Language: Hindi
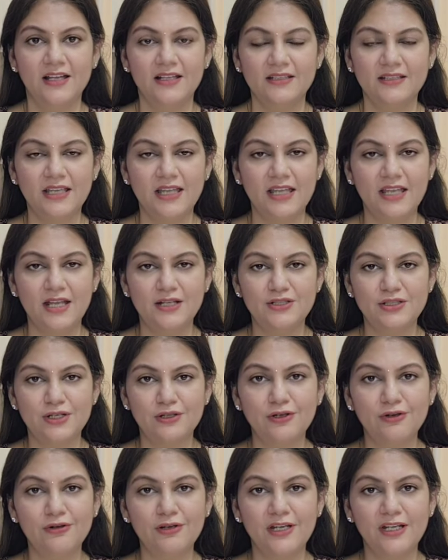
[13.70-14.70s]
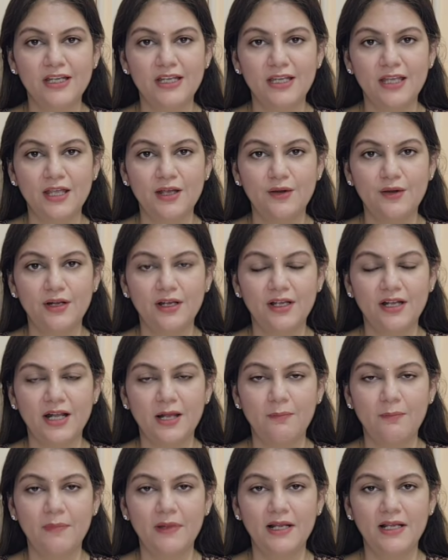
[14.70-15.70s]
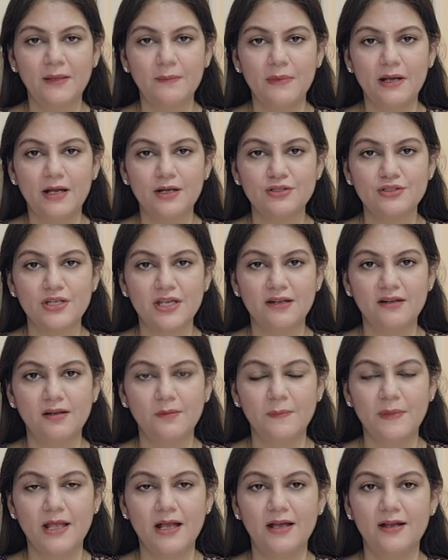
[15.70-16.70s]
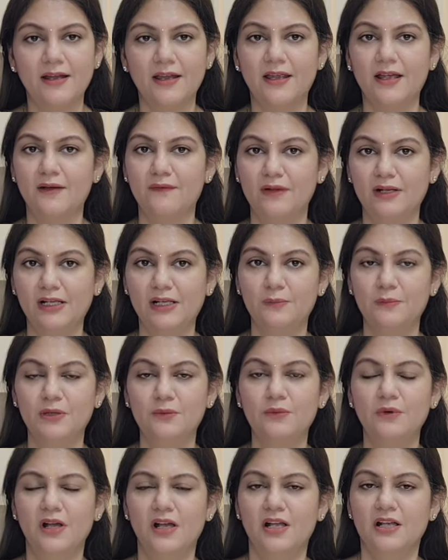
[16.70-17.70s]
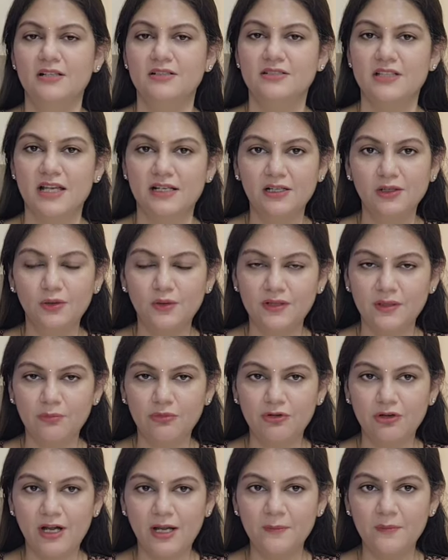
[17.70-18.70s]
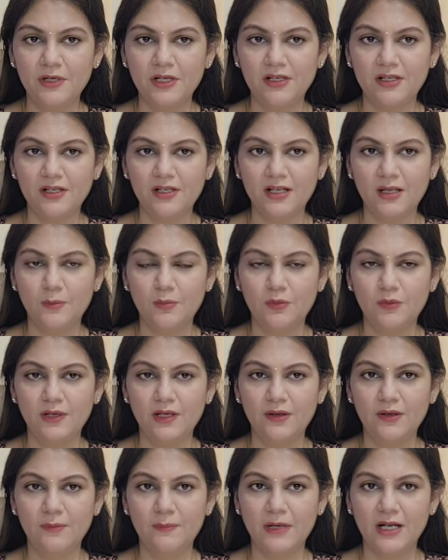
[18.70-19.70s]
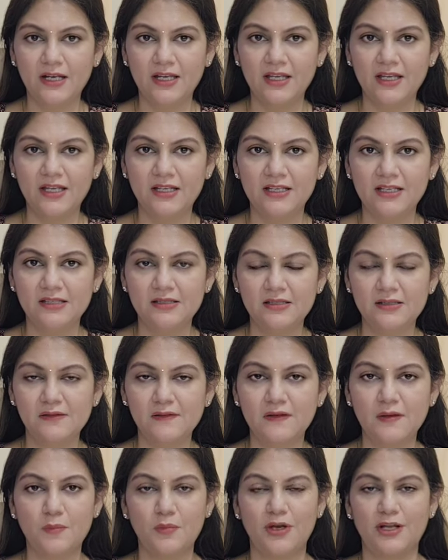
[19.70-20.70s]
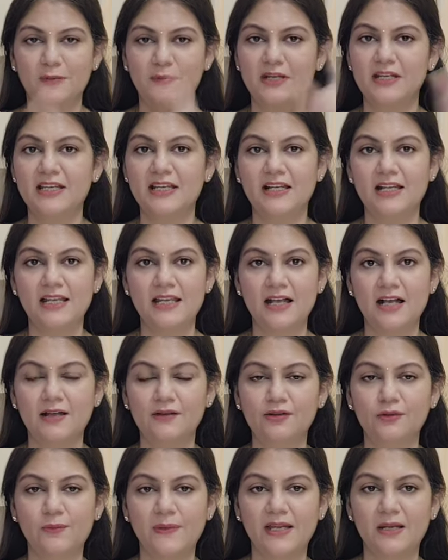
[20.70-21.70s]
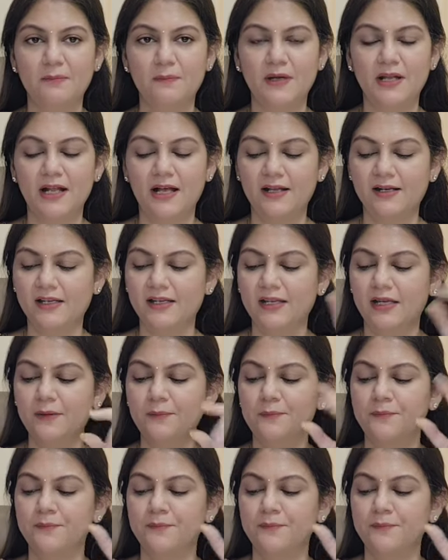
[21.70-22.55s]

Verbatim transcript: ये एक जनरल रीडिंग है और अगर आप पहली बार चैनल पर आ रहे हैं वेलकम यू चैनल को सब्सक्राइब करना ना भूलें और बाकी की डिटेल्स अपॉइंटमेंट के लिए यहाँ स्क्रीन पर आ रही है